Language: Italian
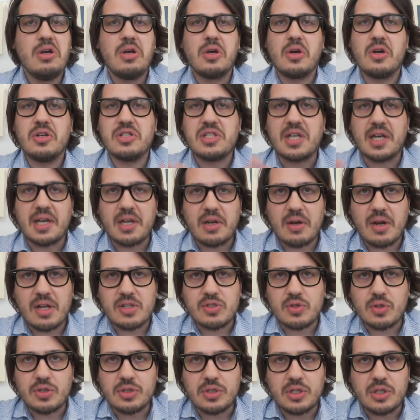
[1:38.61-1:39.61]
cosa che non ha
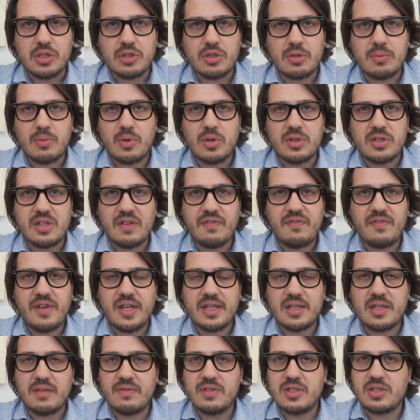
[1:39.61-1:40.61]
sortito molti
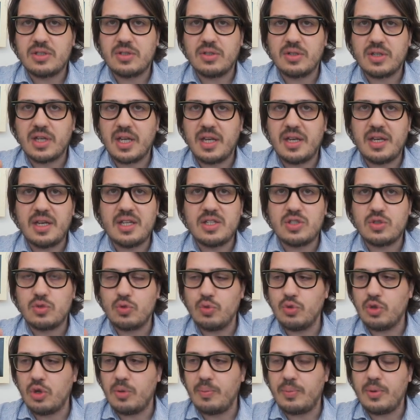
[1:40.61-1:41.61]
effetti visto che
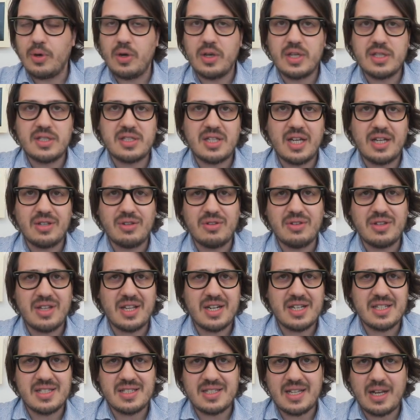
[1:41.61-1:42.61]
nessuno poi è stato
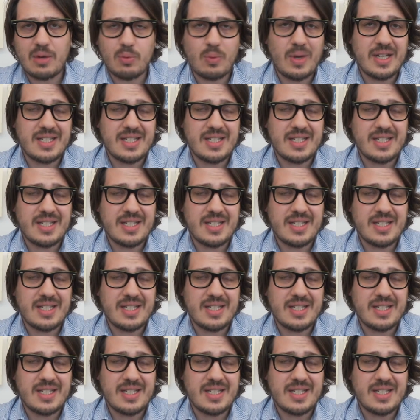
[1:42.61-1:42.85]
interessato,